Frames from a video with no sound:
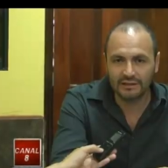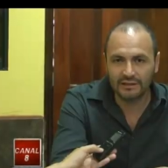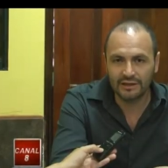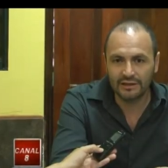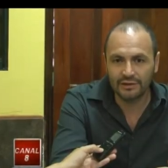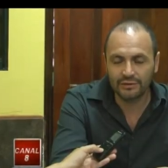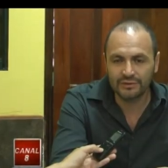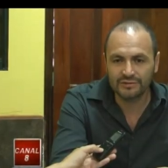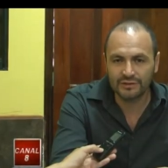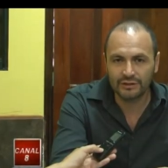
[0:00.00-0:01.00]
El día de hoy
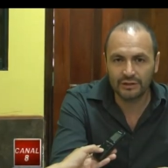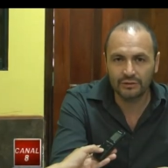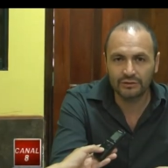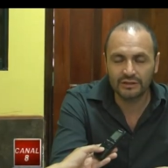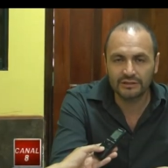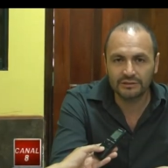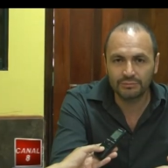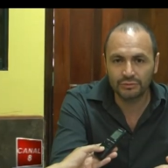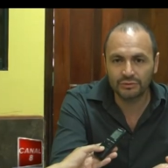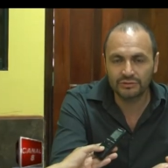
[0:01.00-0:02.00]
se entregó
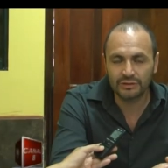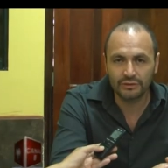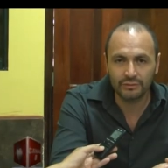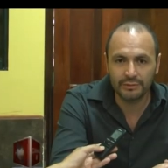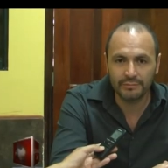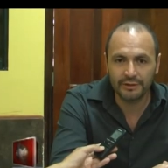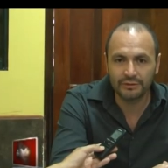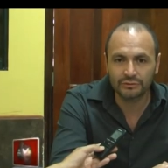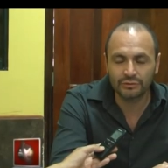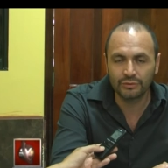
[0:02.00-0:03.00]
13.09
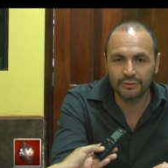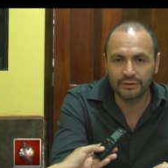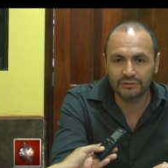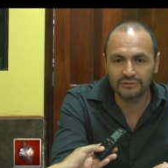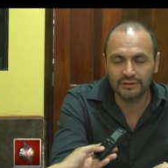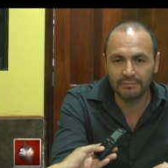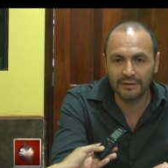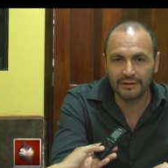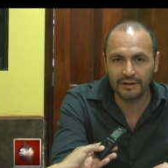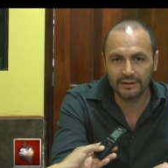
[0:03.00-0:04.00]
metros cúbicos de
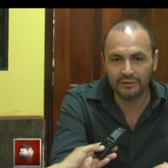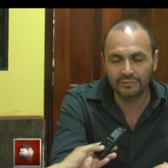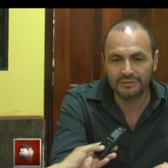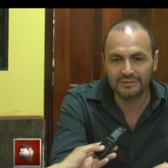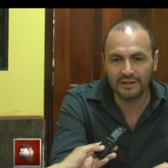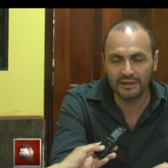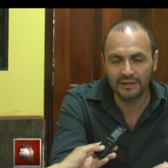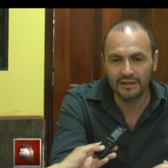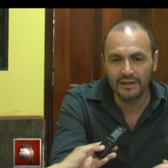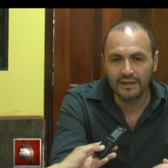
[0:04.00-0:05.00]
madera
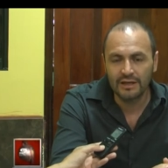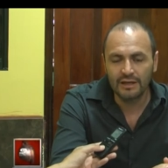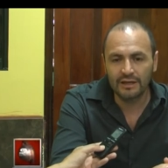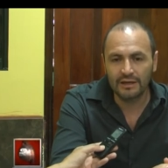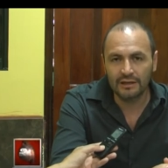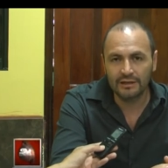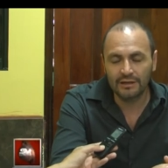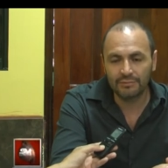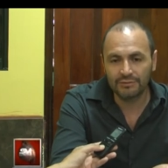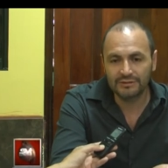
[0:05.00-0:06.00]
decomisada eh, aquí en
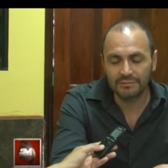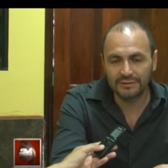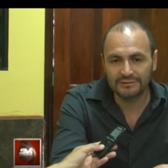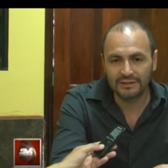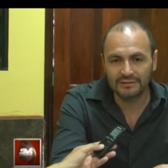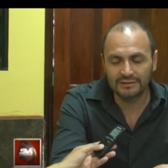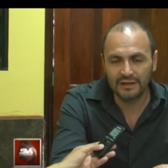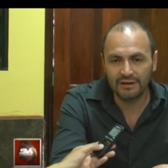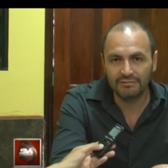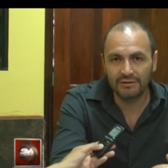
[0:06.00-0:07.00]
la provincia de
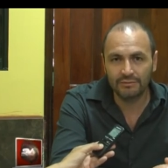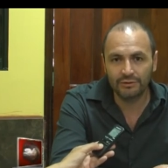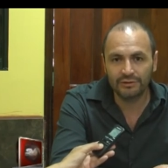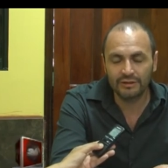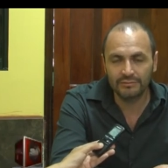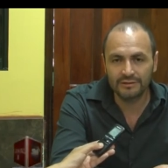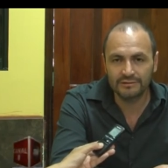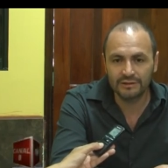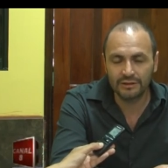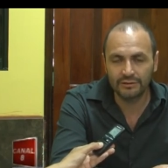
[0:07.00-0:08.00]
Pastacia a favor del
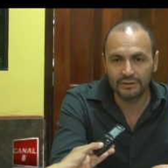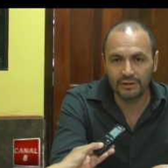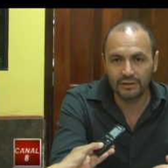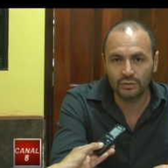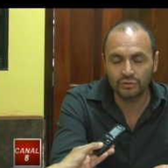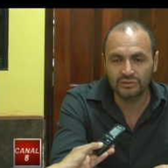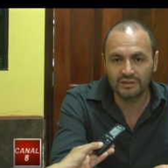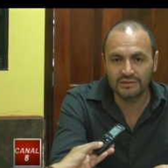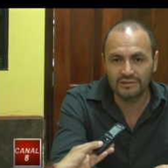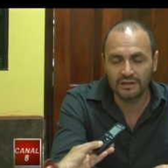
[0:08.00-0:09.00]
Ministerio de
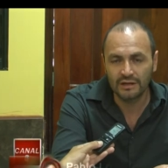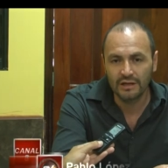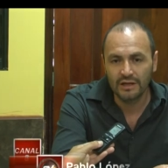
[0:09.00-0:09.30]
Justicia,